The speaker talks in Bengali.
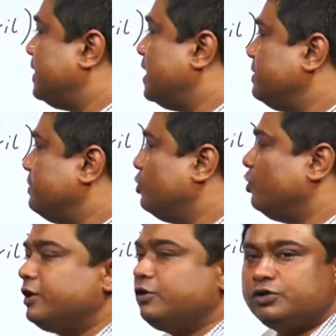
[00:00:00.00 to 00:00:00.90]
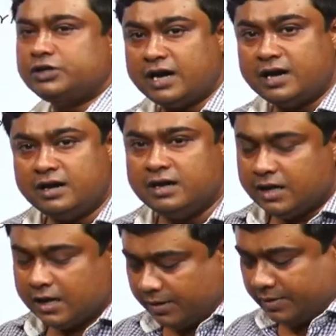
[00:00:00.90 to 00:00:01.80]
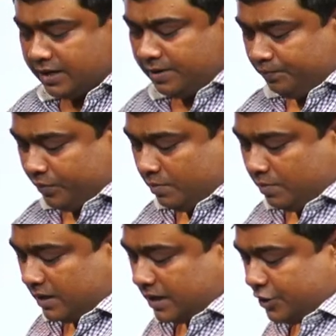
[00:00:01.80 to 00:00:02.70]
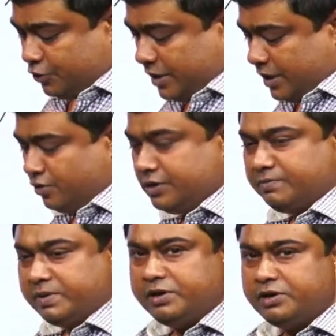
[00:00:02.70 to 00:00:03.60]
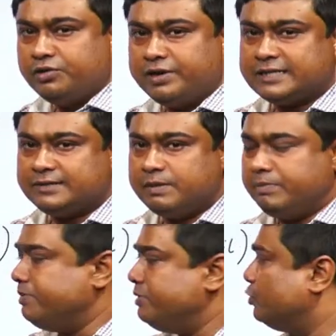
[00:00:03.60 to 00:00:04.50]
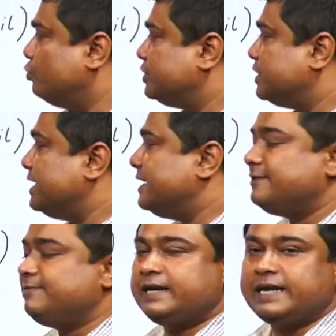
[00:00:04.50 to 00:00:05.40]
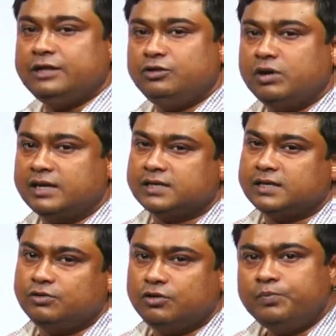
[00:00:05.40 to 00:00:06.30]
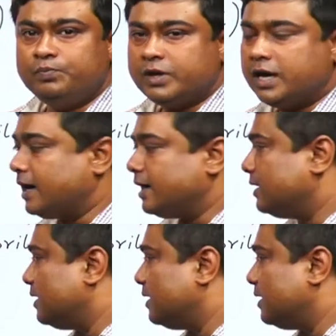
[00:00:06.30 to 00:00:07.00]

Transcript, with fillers: পেলাম এবং অনেকগুলো সাল আমাদের মাথায় চলে এলো যে বিভিন্ন বিভিন্ন কোশ্চেনের রেসপেক্টে কিন্তু আনসারগুলো আলাদা